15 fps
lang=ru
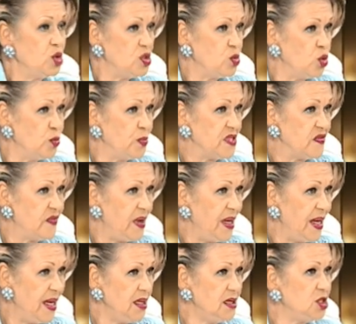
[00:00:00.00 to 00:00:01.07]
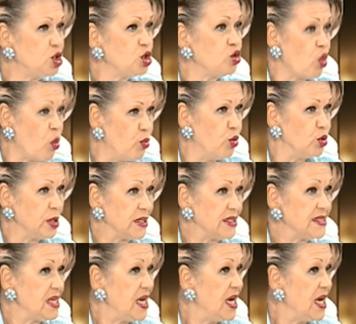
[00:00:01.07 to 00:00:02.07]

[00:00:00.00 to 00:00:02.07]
есть он позволяет что ботокс?